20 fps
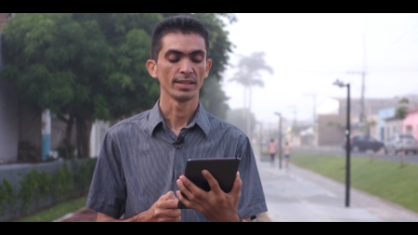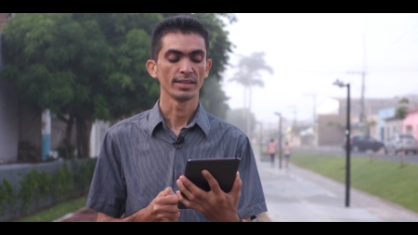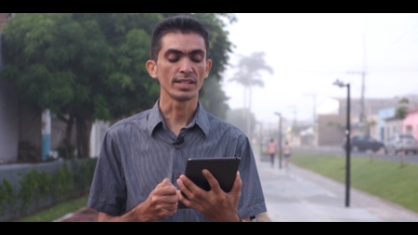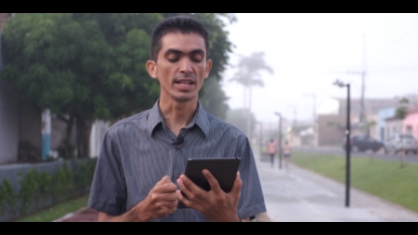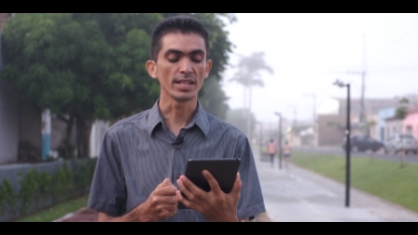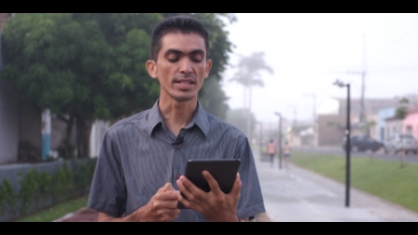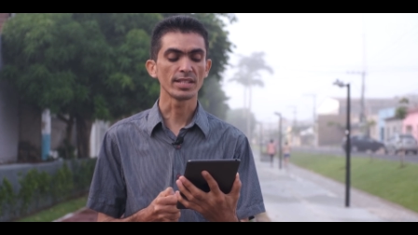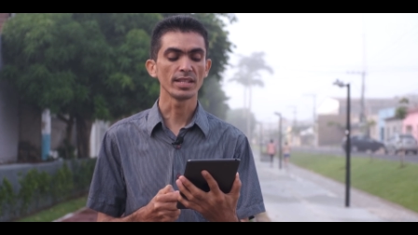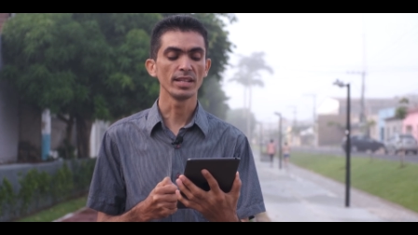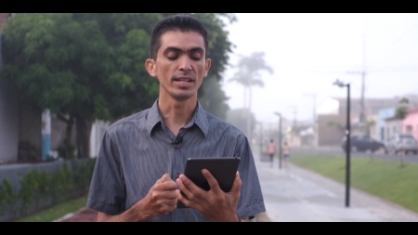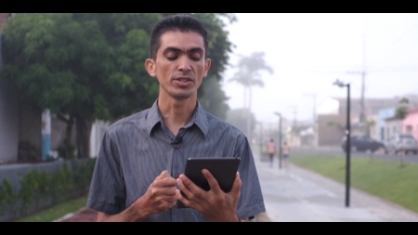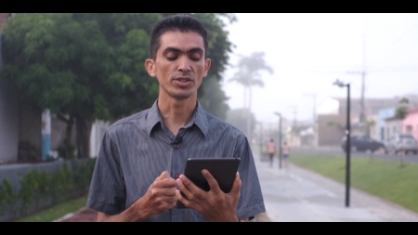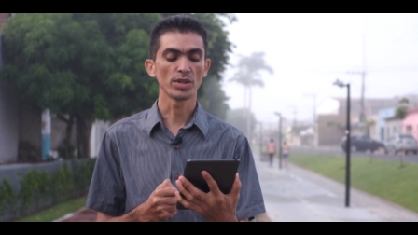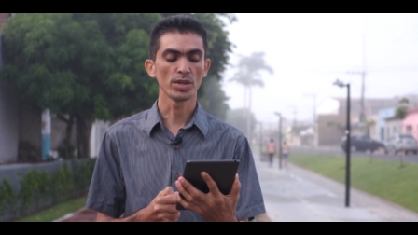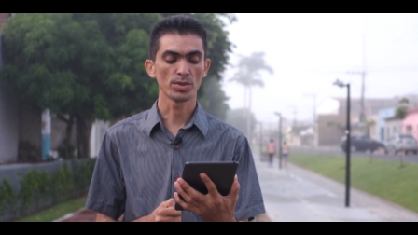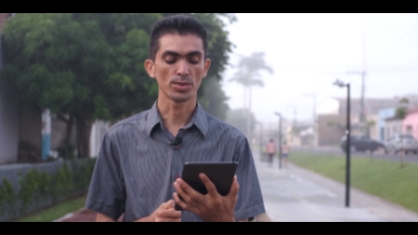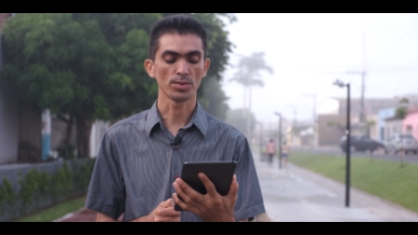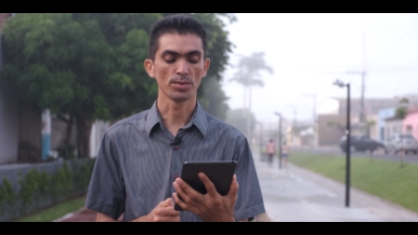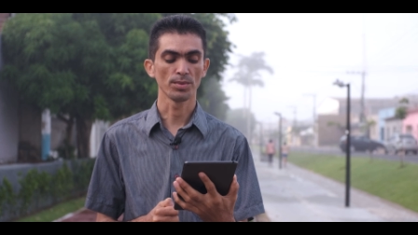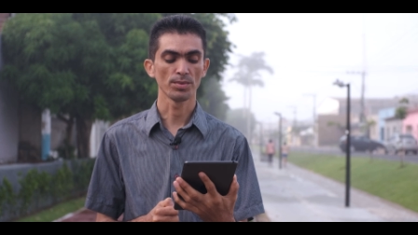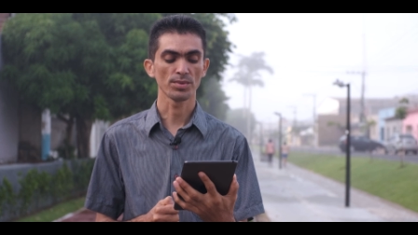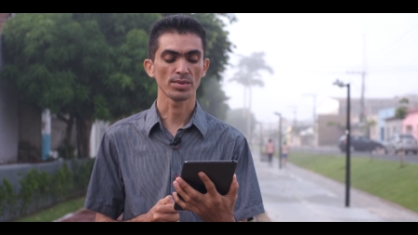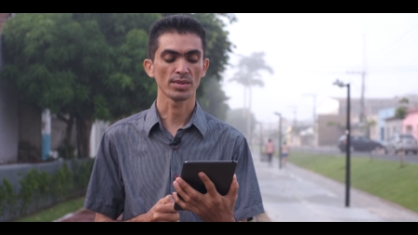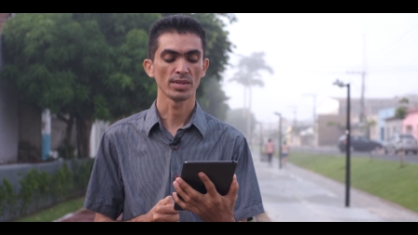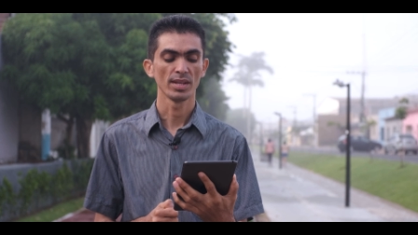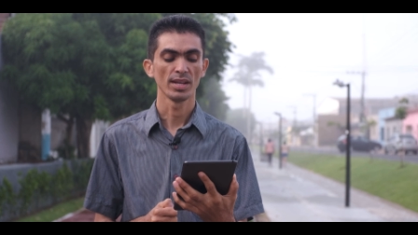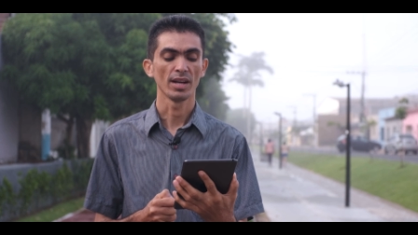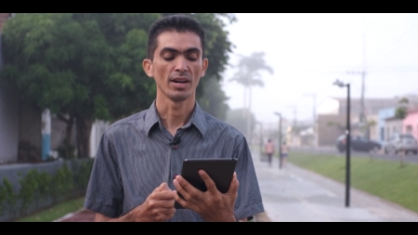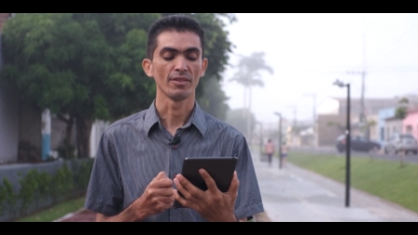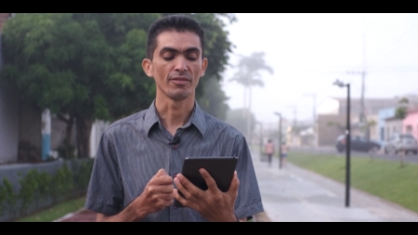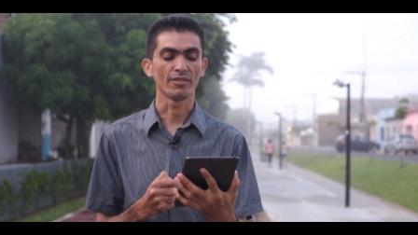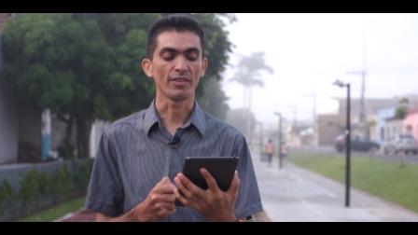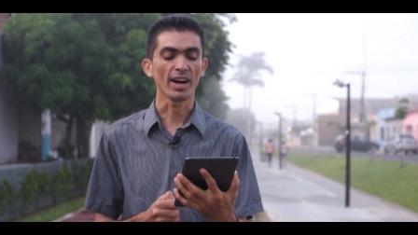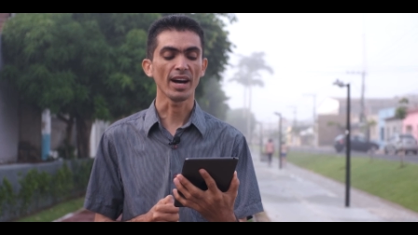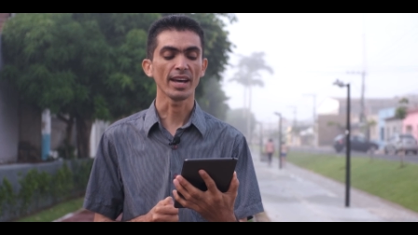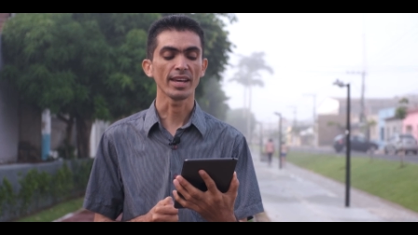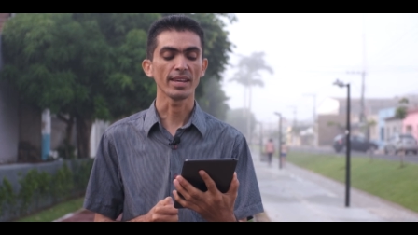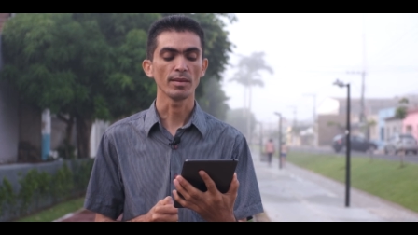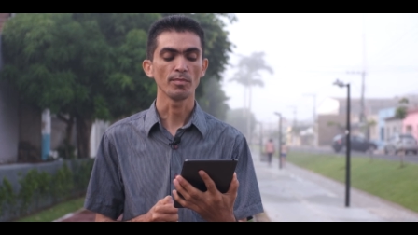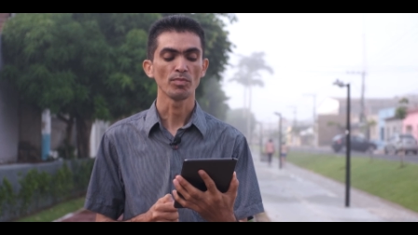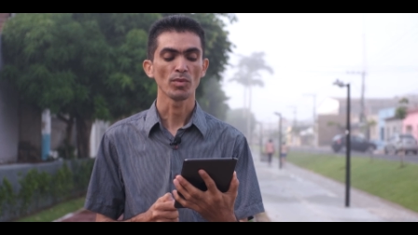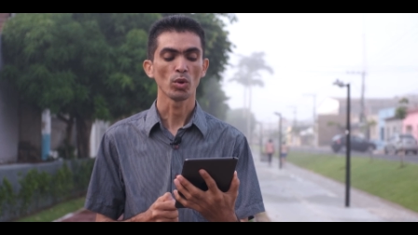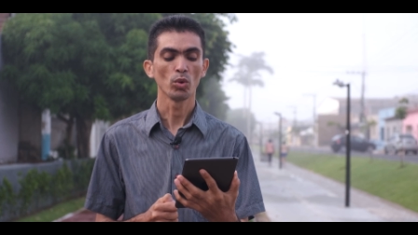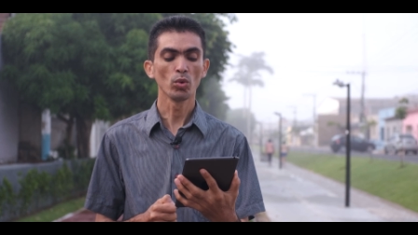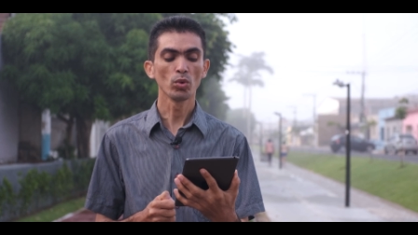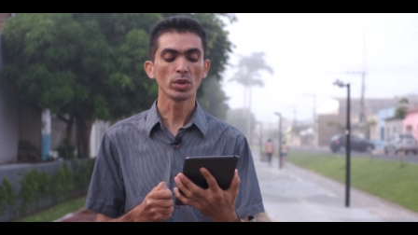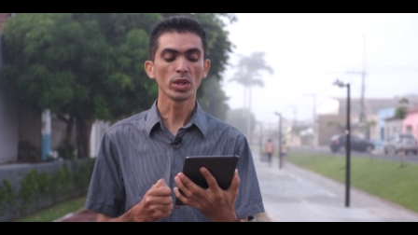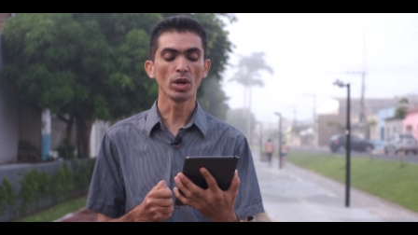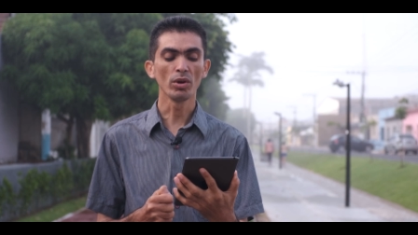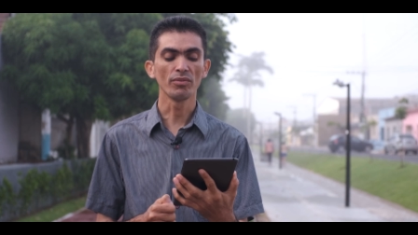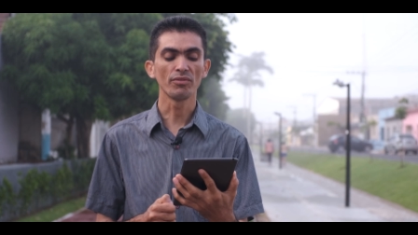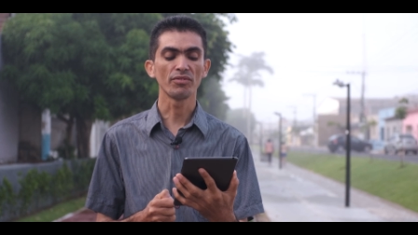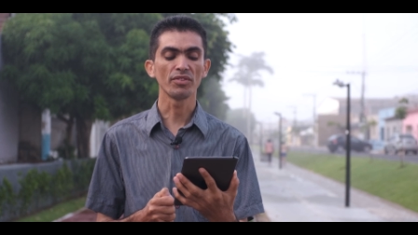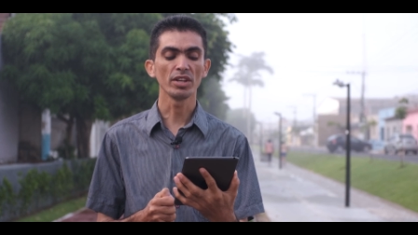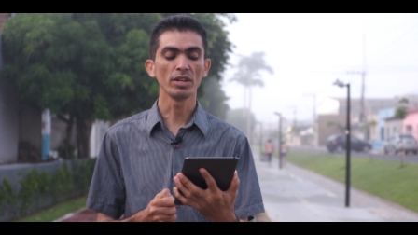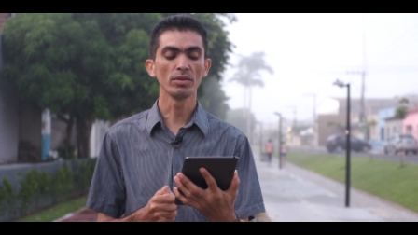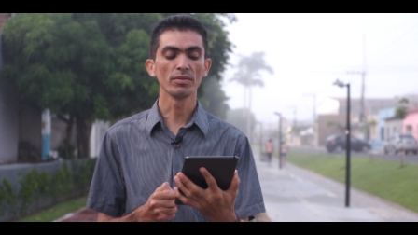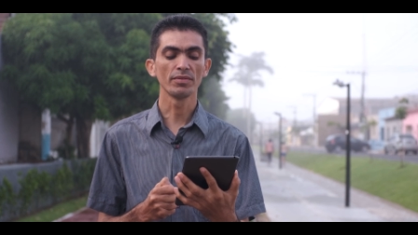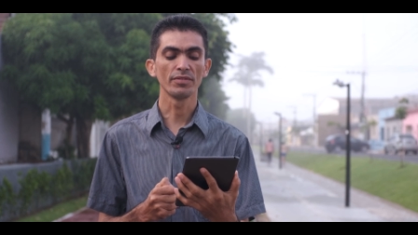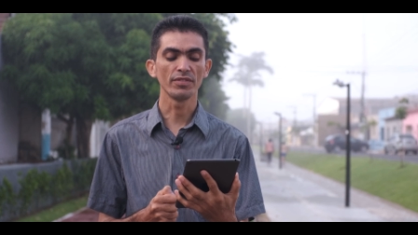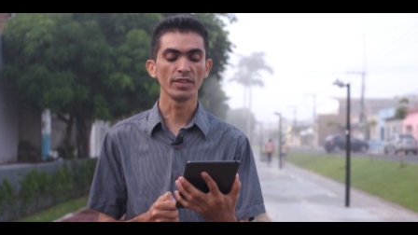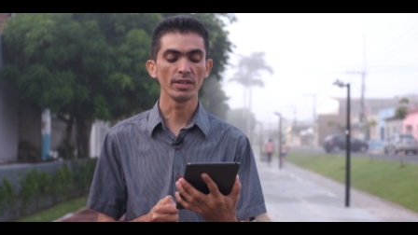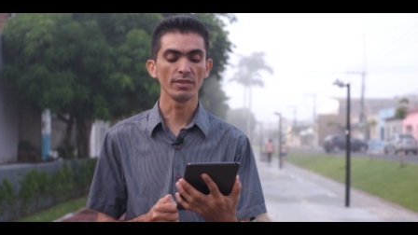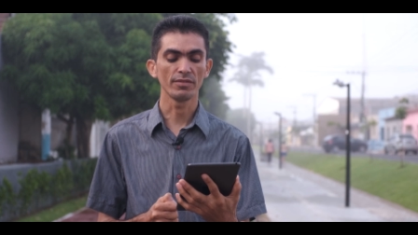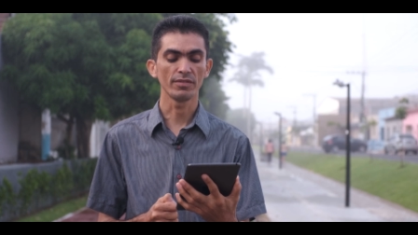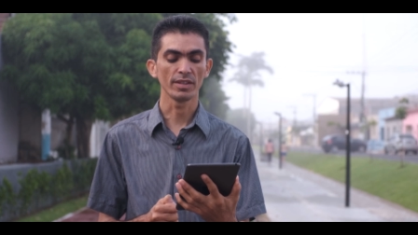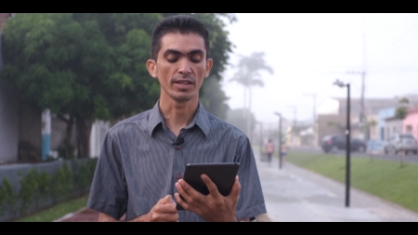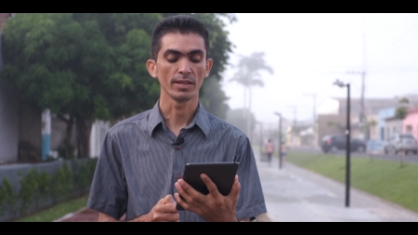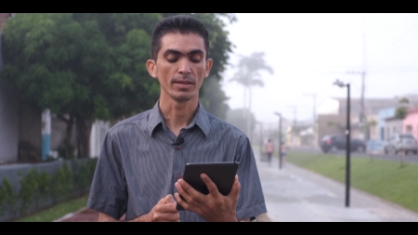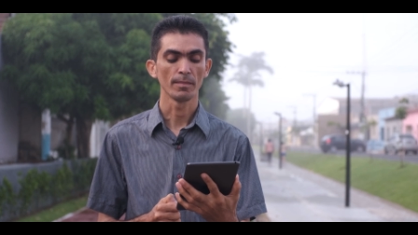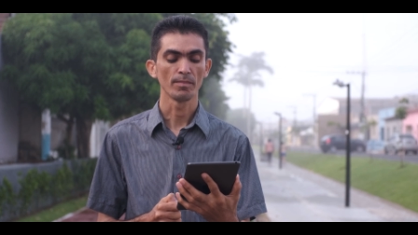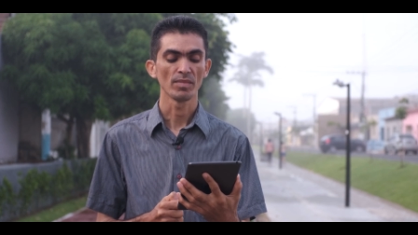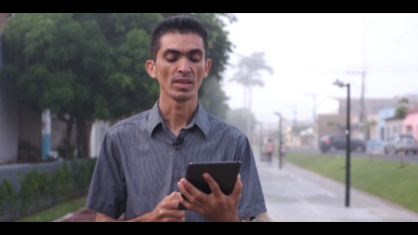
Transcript: Disse-lhe Jesus: Vai, o teu filho vive.